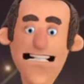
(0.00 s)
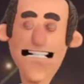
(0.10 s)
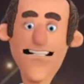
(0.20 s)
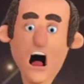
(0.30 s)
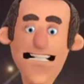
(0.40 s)

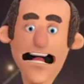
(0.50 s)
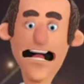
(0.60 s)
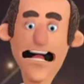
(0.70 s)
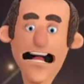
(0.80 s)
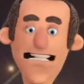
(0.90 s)
Dikutip
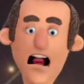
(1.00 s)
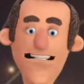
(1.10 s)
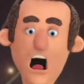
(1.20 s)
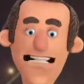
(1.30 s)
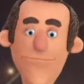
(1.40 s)
dari
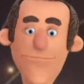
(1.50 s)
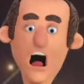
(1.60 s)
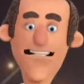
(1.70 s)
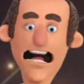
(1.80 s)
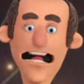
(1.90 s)
tulisan
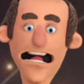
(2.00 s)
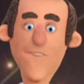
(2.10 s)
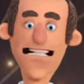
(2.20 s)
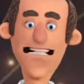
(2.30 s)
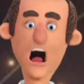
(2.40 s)

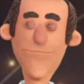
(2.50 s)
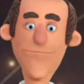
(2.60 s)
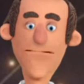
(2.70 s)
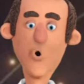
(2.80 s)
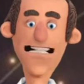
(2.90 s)
Elipode
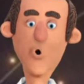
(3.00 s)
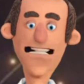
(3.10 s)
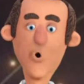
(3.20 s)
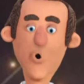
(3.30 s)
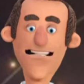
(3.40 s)

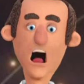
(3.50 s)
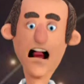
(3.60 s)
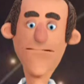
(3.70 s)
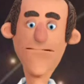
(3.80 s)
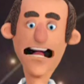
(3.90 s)
berjudul
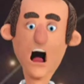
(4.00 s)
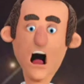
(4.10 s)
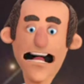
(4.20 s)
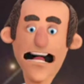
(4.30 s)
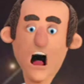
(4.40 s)
Saudi
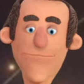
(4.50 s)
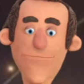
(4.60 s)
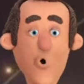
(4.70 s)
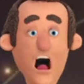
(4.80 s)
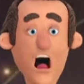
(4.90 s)
Arabia
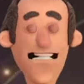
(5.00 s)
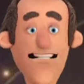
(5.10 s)
dan